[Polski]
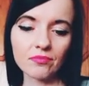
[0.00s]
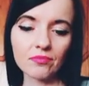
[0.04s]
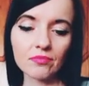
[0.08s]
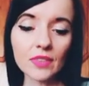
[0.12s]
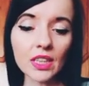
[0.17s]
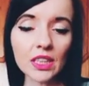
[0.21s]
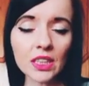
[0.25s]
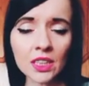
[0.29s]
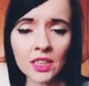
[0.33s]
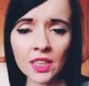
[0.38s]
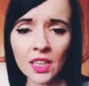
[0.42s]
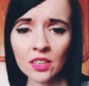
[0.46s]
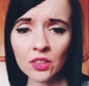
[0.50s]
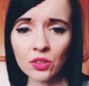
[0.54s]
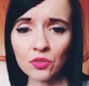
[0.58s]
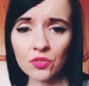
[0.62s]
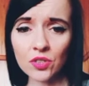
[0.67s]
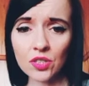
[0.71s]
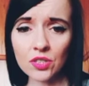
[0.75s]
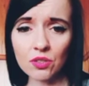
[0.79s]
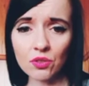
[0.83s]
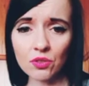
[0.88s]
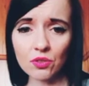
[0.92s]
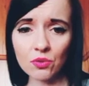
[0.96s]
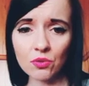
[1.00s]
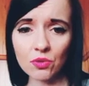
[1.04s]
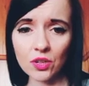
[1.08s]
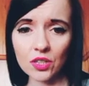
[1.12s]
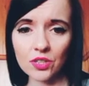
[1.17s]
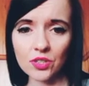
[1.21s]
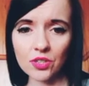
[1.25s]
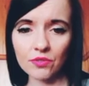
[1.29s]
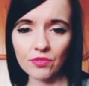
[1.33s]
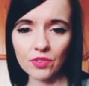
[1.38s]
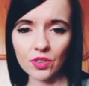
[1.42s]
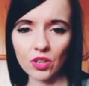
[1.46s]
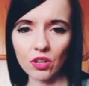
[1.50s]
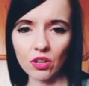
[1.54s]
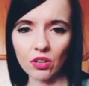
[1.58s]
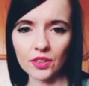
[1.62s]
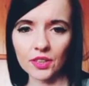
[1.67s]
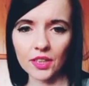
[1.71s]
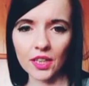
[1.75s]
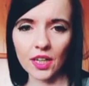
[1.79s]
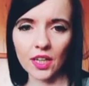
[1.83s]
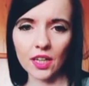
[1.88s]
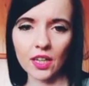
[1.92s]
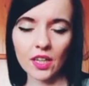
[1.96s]
I tak to wszystko, słuchajcie,
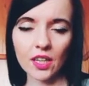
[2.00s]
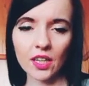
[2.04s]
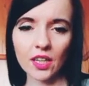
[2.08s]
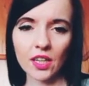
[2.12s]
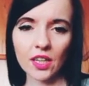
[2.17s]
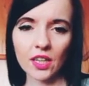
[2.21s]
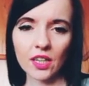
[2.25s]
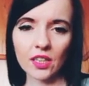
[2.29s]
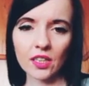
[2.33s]
wygląda.